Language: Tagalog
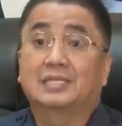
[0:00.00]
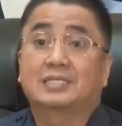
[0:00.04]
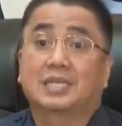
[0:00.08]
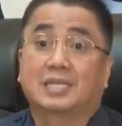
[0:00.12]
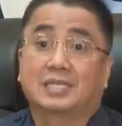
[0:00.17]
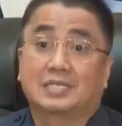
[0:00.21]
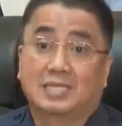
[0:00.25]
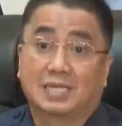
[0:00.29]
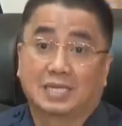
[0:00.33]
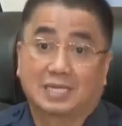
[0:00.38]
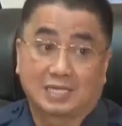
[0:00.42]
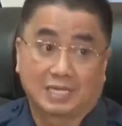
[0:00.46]
baril
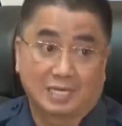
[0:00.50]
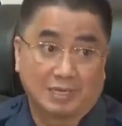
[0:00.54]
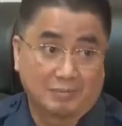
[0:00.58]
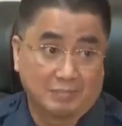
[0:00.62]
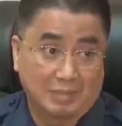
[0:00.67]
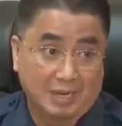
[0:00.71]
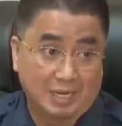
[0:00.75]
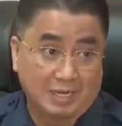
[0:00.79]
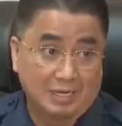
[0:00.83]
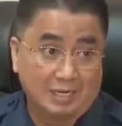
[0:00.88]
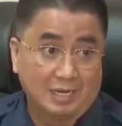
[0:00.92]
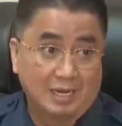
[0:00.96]
sa isang
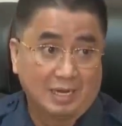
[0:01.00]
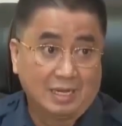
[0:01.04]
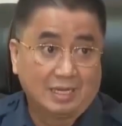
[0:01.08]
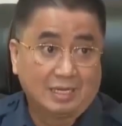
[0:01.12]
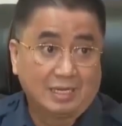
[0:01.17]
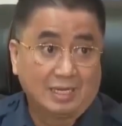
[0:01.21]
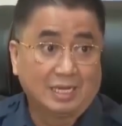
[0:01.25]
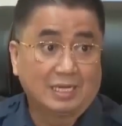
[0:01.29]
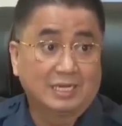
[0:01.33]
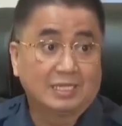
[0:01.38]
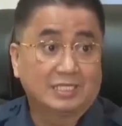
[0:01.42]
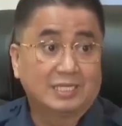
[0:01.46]
krimen
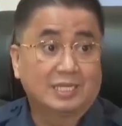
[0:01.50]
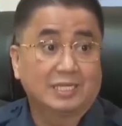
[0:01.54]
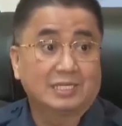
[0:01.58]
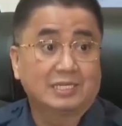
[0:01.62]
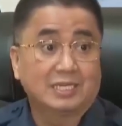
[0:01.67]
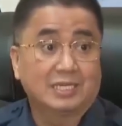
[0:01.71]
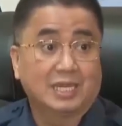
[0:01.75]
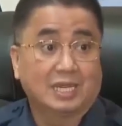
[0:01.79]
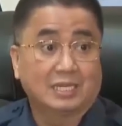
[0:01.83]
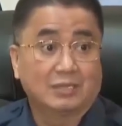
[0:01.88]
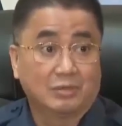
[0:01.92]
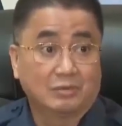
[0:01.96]
na
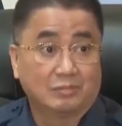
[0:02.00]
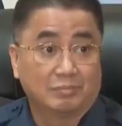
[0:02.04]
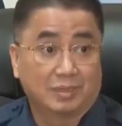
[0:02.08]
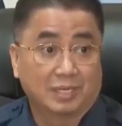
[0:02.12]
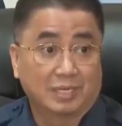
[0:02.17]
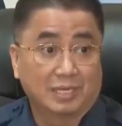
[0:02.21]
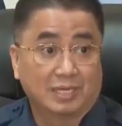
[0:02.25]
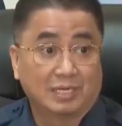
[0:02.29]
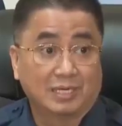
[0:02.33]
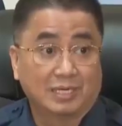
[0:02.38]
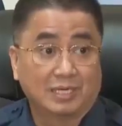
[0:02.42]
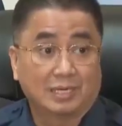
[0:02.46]
lisensyado
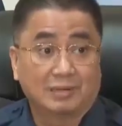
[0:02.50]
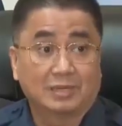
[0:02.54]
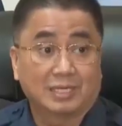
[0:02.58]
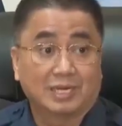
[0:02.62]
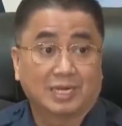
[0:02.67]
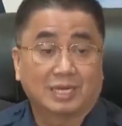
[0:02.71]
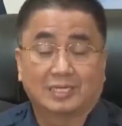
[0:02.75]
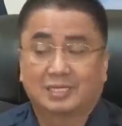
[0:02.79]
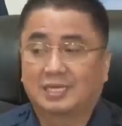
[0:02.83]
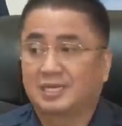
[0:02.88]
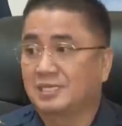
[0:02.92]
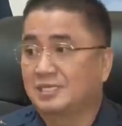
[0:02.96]
yung baril na
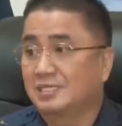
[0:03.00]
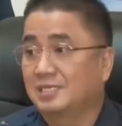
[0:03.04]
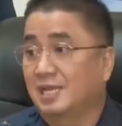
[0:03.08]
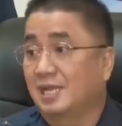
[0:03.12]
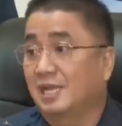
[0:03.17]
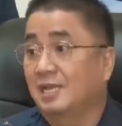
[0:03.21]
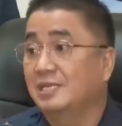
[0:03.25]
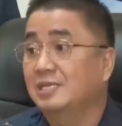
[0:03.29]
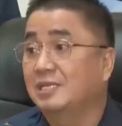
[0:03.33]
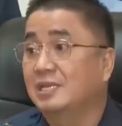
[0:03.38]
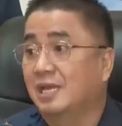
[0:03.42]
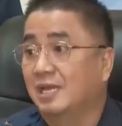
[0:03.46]
matretay
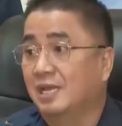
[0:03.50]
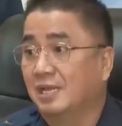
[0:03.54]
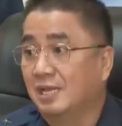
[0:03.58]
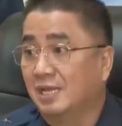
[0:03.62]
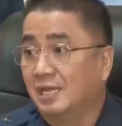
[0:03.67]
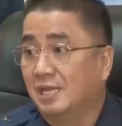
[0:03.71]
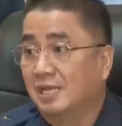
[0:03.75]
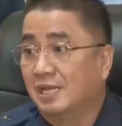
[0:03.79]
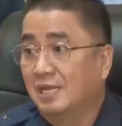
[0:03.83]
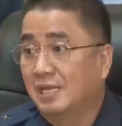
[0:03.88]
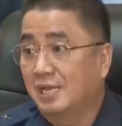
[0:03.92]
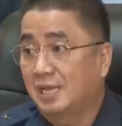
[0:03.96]
sa kanya.
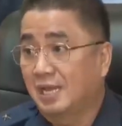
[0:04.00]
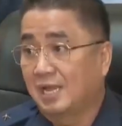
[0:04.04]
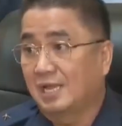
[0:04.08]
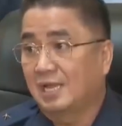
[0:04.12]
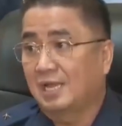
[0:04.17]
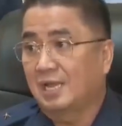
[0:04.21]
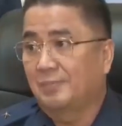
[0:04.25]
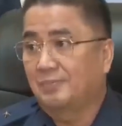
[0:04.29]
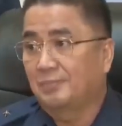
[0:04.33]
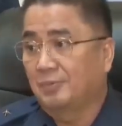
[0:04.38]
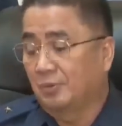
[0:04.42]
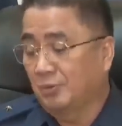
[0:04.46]

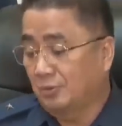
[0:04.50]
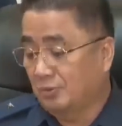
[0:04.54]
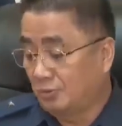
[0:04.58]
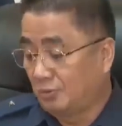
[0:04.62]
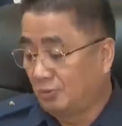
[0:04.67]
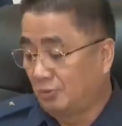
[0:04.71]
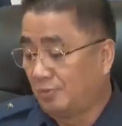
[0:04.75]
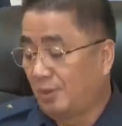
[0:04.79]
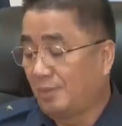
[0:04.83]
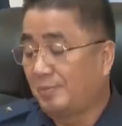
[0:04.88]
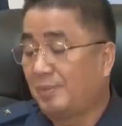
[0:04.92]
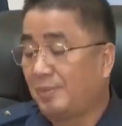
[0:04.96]
Kaya nga
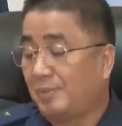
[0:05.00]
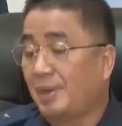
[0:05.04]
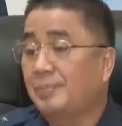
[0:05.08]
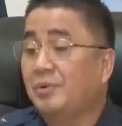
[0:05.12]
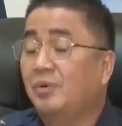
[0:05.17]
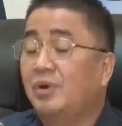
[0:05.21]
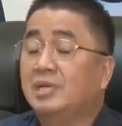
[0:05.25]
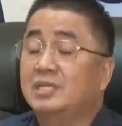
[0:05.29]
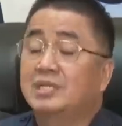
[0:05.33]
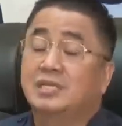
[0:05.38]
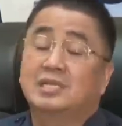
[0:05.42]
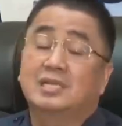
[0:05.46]
po, kung
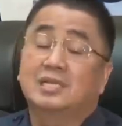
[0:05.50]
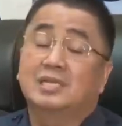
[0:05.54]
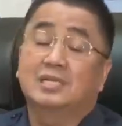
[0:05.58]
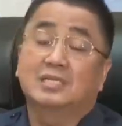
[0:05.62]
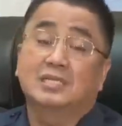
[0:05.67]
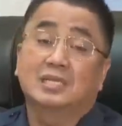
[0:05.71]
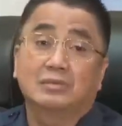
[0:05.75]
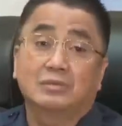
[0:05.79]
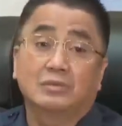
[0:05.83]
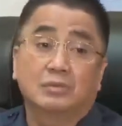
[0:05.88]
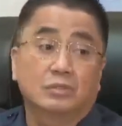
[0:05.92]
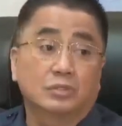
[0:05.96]
mababawasan
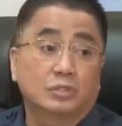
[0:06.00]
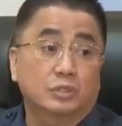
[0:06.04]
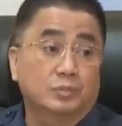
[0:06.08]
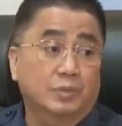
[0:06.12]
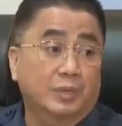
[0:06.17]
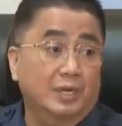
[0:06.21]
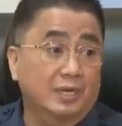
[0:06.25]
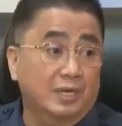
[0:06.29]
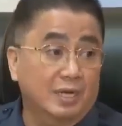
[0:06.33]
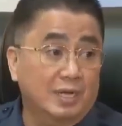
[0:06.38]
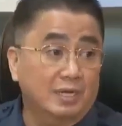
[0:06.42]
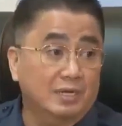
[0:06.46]
natin yung
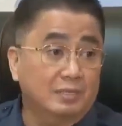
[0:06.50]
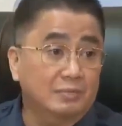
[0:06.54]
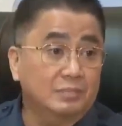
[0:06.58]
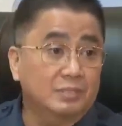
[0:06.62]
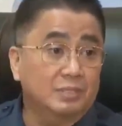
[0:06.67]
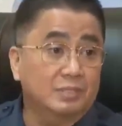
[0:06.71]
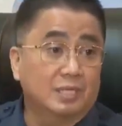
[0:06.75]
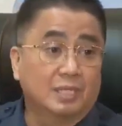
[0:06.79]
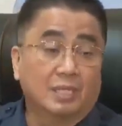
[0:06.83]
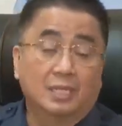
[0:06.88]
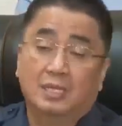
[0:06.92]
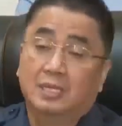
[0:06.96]
loose
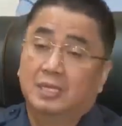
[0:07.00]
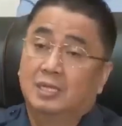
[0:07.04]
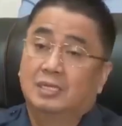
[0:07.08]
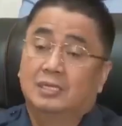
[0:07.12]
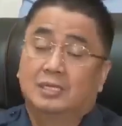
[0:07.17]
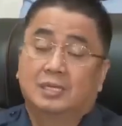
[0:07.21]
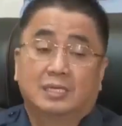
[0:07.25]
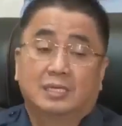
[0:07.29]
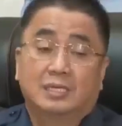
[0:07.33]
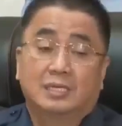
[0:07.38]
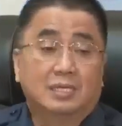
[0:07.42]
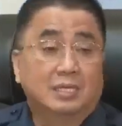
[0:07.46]
firearms,
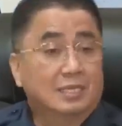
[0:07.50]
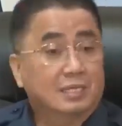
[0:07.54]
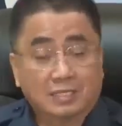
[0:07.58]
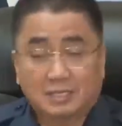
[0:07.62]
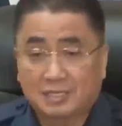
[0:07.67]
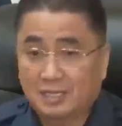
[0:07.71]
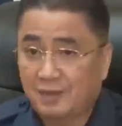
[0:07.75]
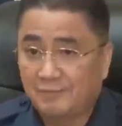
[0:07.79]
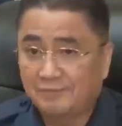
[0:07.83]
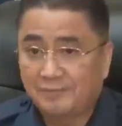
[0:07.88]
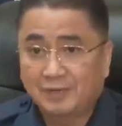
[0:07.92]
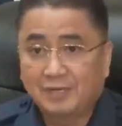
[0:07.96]

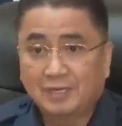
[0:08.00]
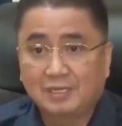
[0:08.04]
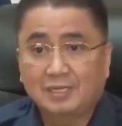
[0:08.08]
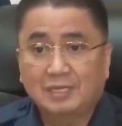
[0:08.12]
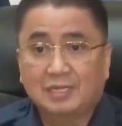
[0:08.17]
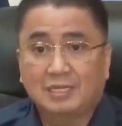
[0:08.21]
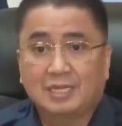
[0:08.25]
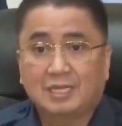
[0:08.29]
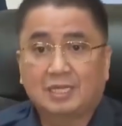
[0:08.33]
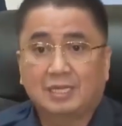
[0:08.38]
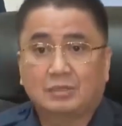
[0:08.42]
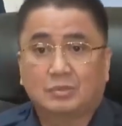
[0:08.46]
uh,
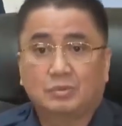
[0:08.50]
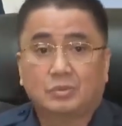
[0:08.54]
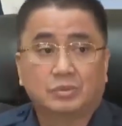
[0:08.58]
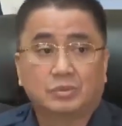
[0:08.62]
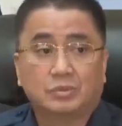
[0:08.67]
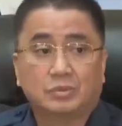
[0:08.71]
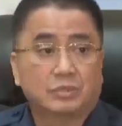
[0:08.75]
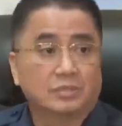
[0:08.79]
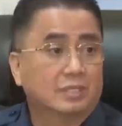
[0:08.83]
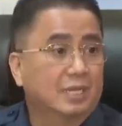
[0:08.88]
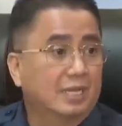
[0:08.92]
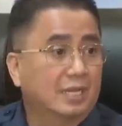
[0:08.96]
definitely it
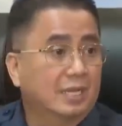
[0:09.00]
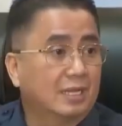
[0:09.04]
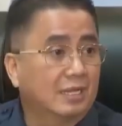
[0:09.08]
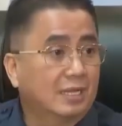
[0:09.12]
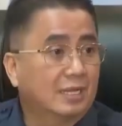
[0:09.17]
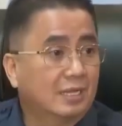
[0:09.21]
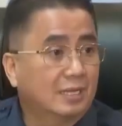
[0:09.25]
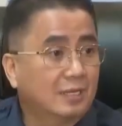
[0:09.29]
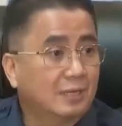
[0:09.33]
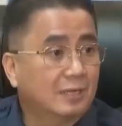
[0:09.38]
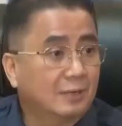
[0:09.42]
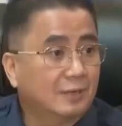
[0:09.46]
would
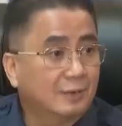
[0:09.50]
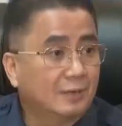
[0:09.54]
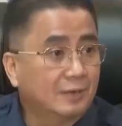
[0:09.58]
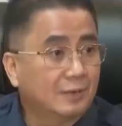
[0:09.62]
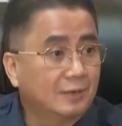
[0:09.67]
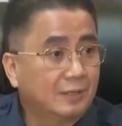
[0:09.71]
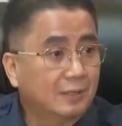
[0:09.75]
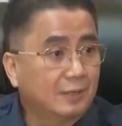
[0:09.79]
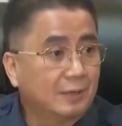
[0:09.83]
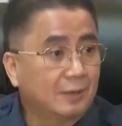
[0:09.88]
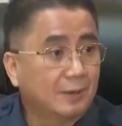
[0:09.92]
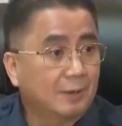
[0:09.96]
uh,
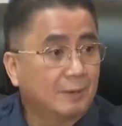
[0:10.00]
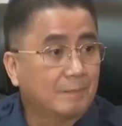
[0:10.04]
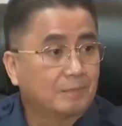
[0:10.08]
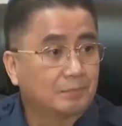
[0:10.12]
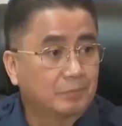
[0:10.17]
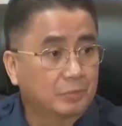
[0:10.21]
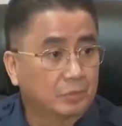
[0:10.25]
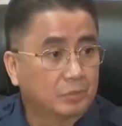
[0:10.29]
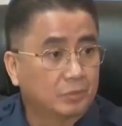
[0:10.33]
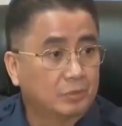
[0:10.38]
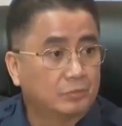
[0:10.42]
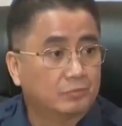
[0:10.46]

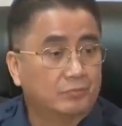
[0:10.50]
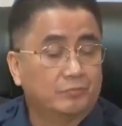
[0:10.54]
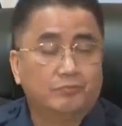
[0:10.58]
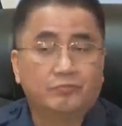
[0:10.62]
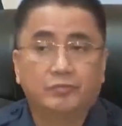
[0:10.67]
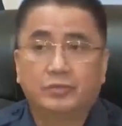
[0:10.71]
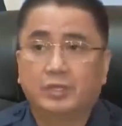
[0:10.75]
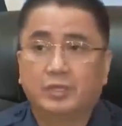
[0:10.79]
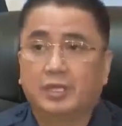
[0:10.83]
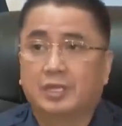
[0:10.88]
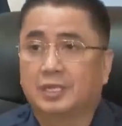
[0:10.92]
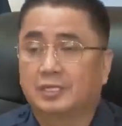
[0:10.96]
improve
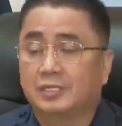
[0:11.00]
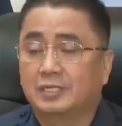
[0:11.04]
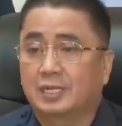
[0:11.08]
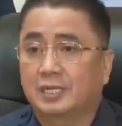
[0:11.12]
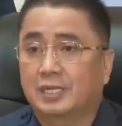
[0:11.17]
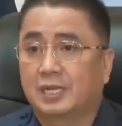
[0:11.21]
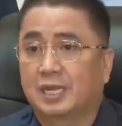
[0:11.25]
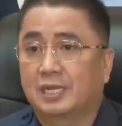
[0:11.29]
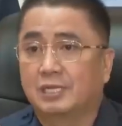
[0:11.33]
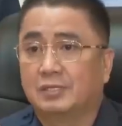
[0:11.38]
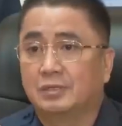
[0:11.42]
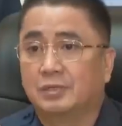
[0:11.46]
uh,
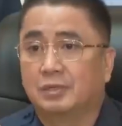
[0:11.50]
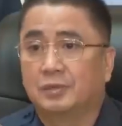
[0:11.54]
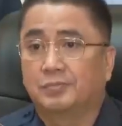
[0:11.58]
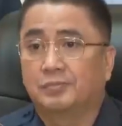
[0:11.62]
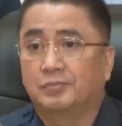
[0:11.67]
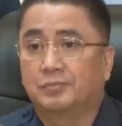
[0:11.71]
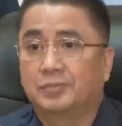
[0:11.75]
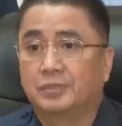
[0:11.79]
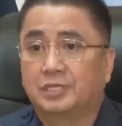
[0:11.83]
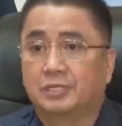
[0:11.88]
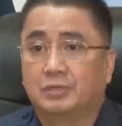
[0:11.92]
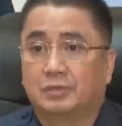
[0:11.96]
the kind of
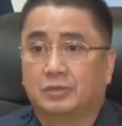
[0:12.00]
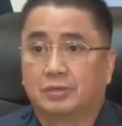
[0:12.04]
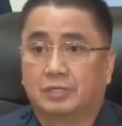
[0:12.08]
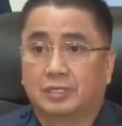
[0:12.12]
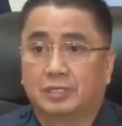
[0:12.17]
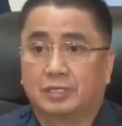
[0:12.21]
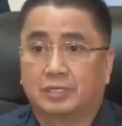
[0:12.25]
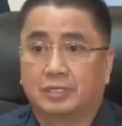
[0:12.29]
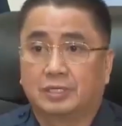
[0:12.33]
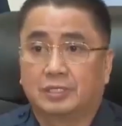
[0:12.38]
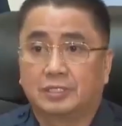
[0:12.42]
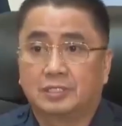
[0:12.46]
peace and
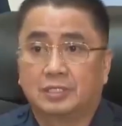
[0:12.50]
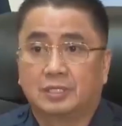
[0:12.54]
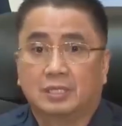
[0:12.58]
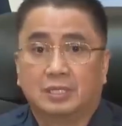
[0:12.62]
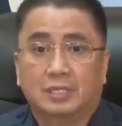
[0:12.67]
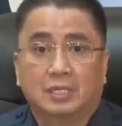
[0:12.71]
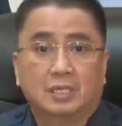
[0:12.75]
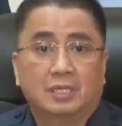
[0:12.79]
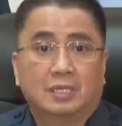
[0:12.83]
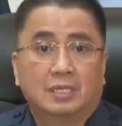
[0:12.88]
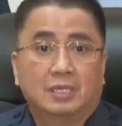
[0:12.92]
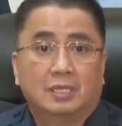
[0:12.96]
orders
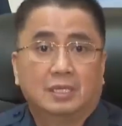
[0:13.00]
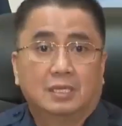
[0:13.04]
